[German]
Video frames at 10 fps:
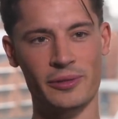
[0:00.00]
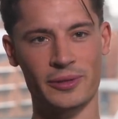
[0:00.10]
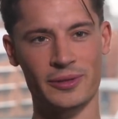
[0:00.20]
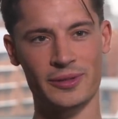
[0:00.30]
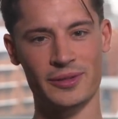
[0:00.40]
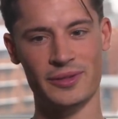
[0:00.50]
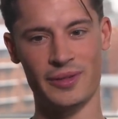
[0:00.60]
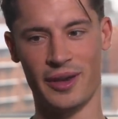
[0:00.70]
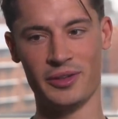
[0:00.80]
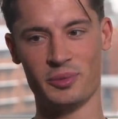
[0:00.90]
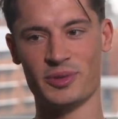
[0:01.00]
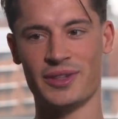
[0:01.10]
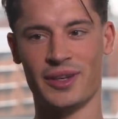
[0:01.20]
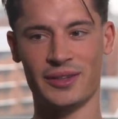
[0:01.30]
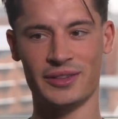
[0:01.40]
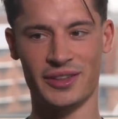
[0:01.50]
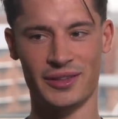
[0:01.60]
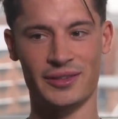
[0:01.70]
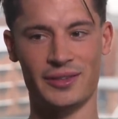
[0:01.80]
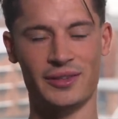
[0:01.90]
Und ja, ich muss sagen, ich
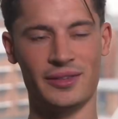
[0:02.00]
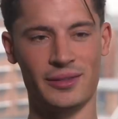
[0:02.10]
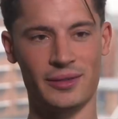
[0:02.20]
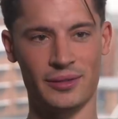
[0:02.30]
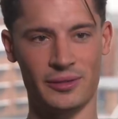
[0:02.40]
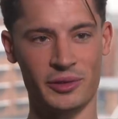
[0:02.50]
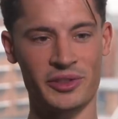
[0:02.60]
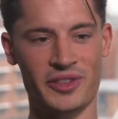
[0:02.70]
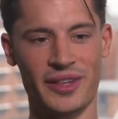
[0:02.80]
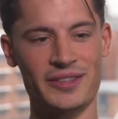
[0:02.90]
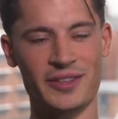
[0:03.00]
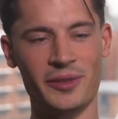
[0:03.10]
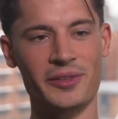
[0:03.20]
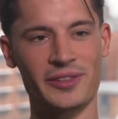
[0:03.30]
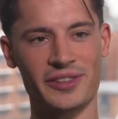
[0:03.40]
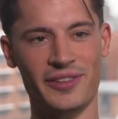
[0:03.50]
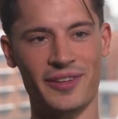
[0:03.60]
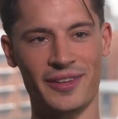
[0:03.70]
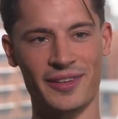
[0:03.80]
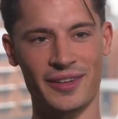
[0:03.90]
hatte wirklich Gänsehaut und es
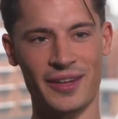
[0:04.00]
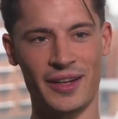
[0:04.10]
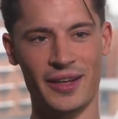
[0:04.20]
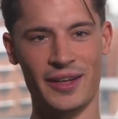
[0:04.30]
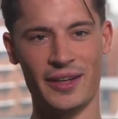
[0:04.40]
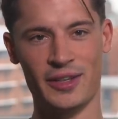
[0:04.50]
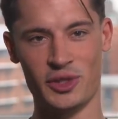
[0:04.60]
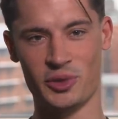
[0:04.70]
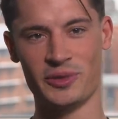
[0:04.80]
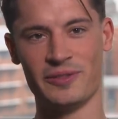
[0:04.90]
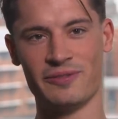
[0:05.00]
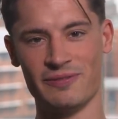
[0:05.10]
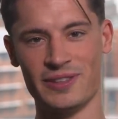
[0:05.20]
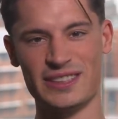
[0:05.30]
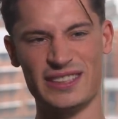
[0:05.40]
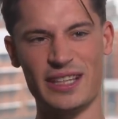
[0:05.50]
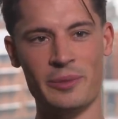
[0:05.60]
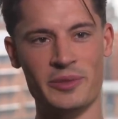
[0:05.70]
war schon was sehr